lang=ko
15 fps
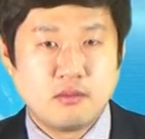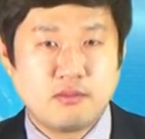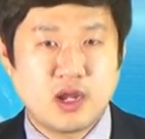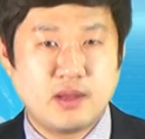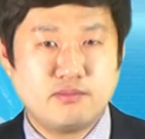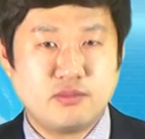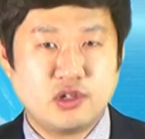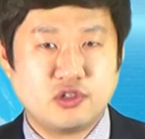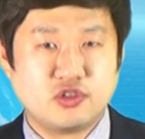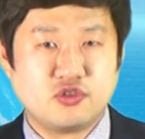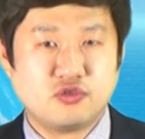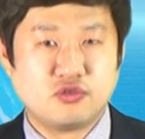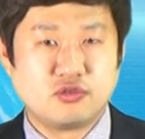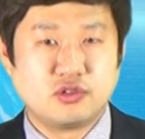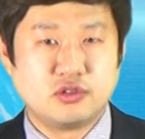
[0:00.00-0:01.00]
반면
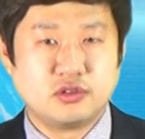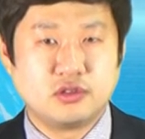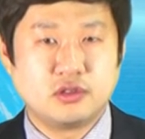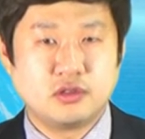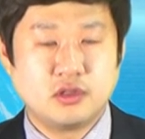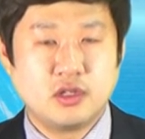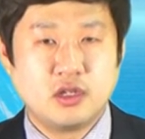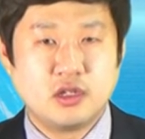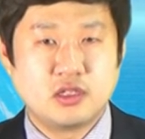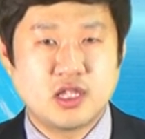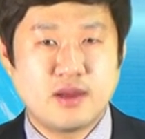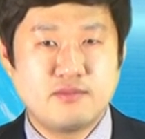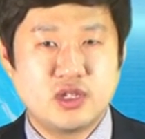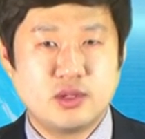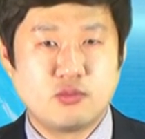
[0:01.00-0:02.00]
중국은
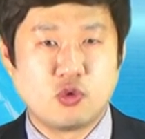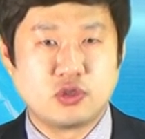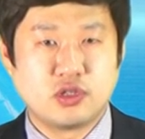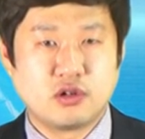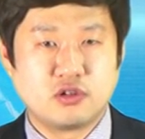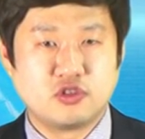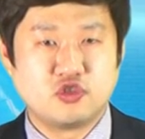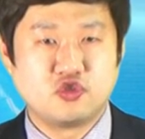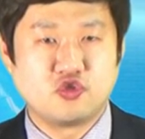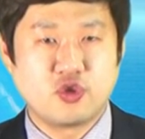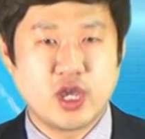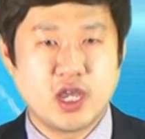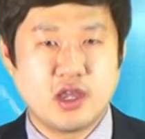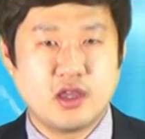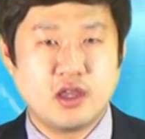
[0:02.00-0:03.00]
35척을
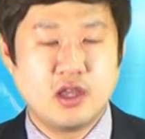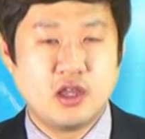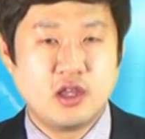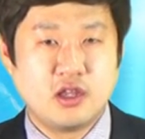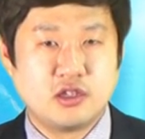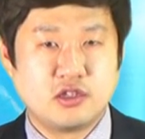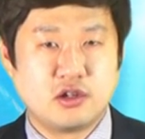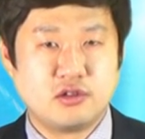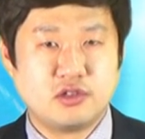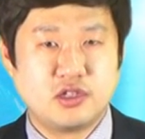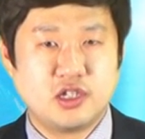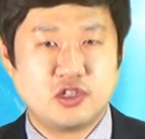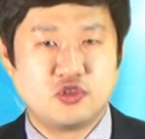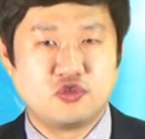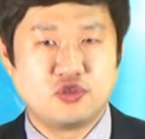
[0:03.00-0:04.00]
수주해
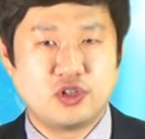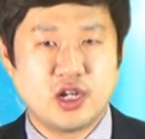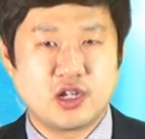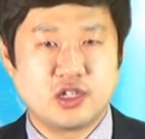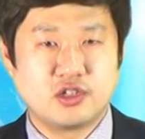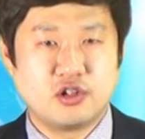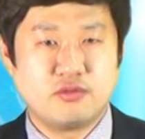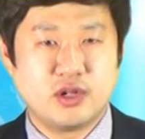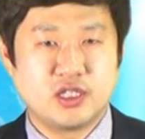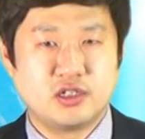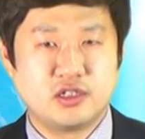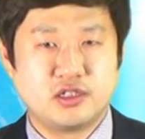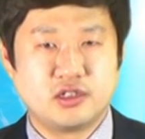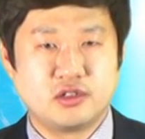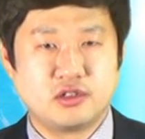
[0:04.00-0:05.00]
전체 수주량의
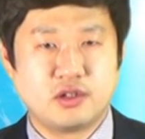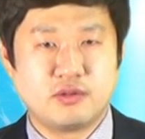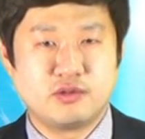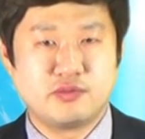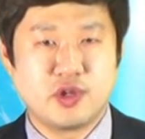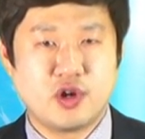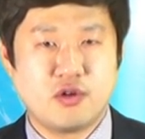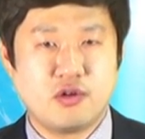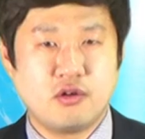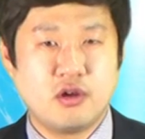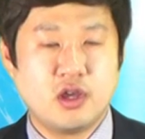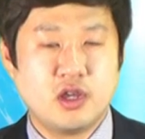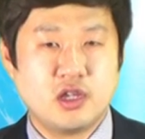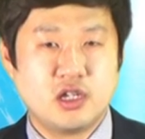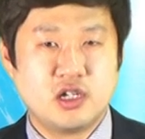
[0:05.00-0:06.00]
절반을 쓸어넘으며
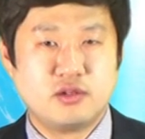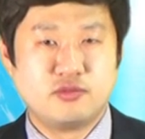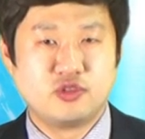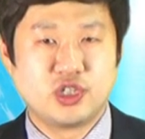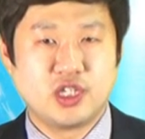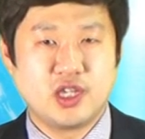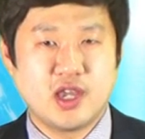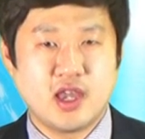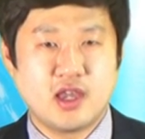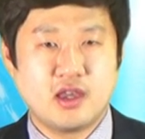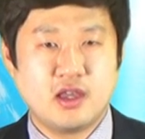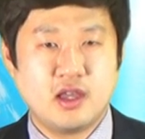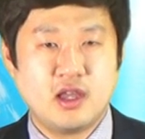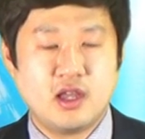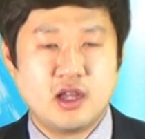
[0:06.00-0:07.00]
1분기에
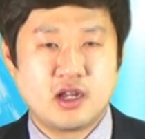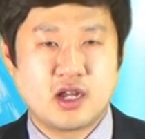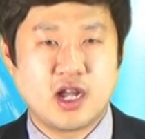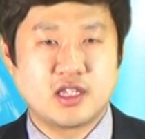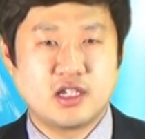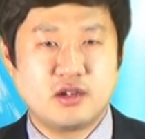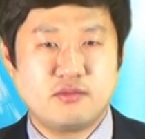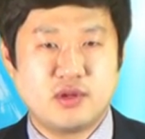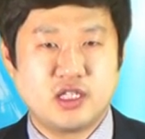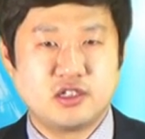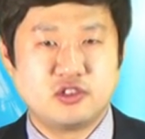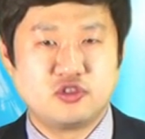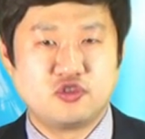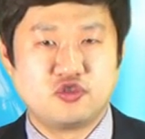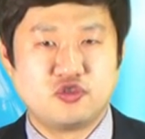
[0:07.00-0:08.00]
가장
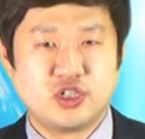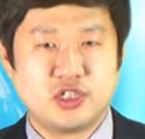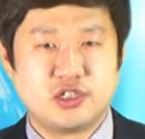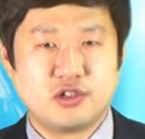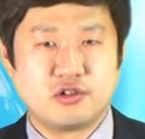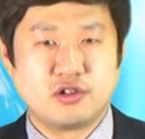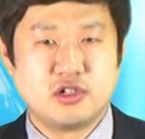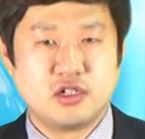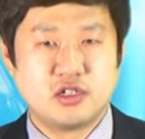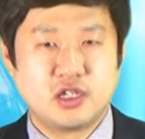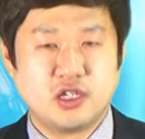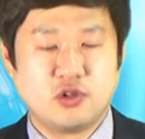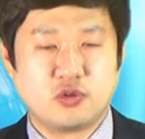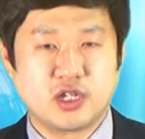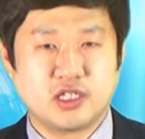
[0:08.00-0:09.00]
많은 수주 실적을
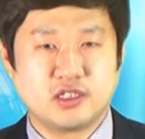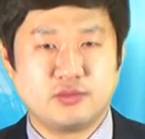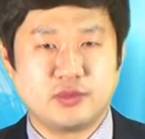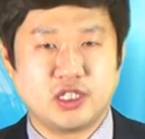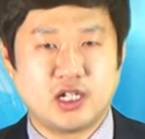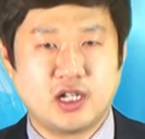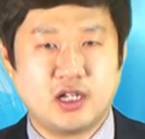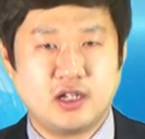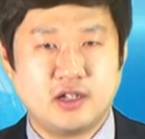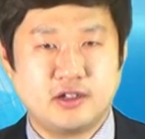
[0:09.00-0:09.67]
기록했습니다.